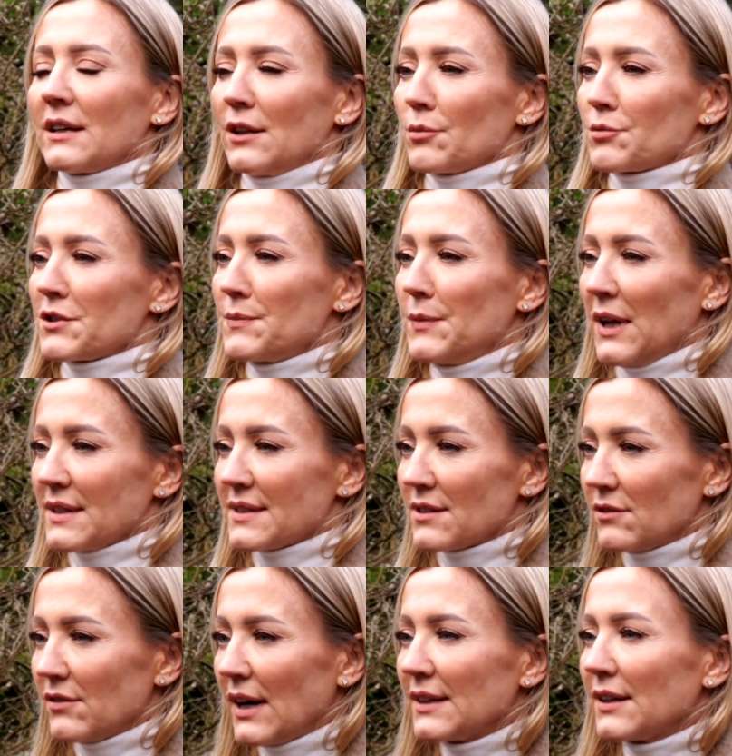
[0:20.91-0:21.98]
dobrze
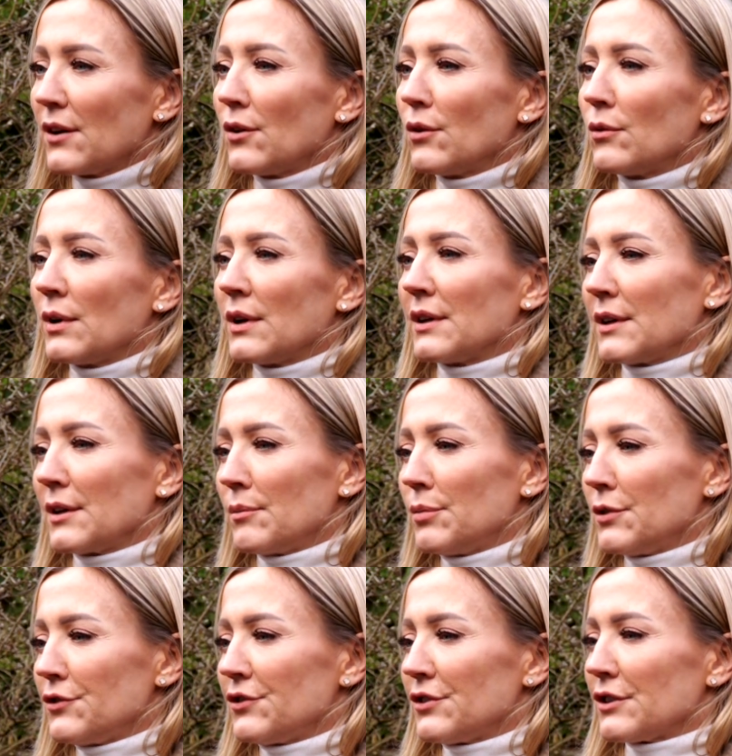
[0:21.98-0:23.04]
zbilansowaną,
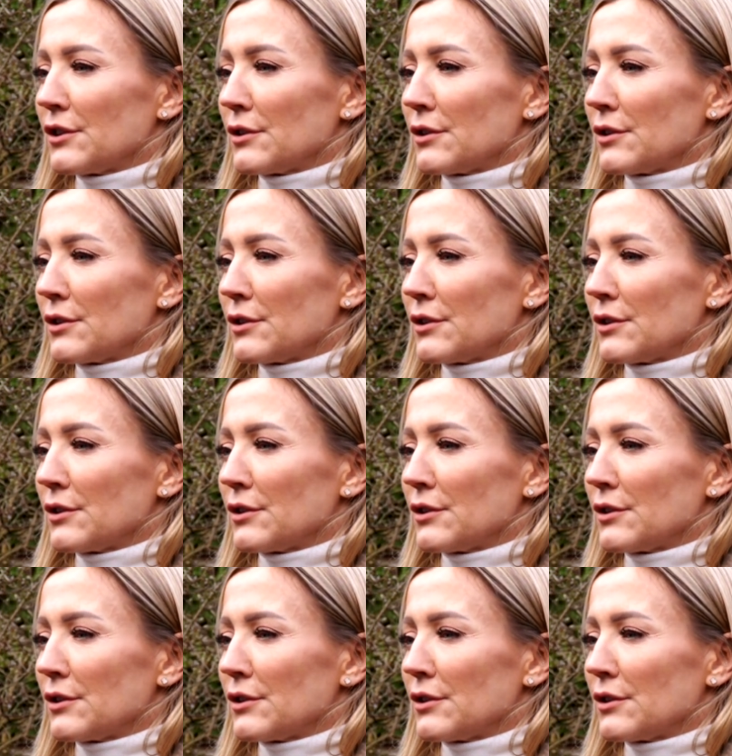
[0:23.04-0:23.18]
być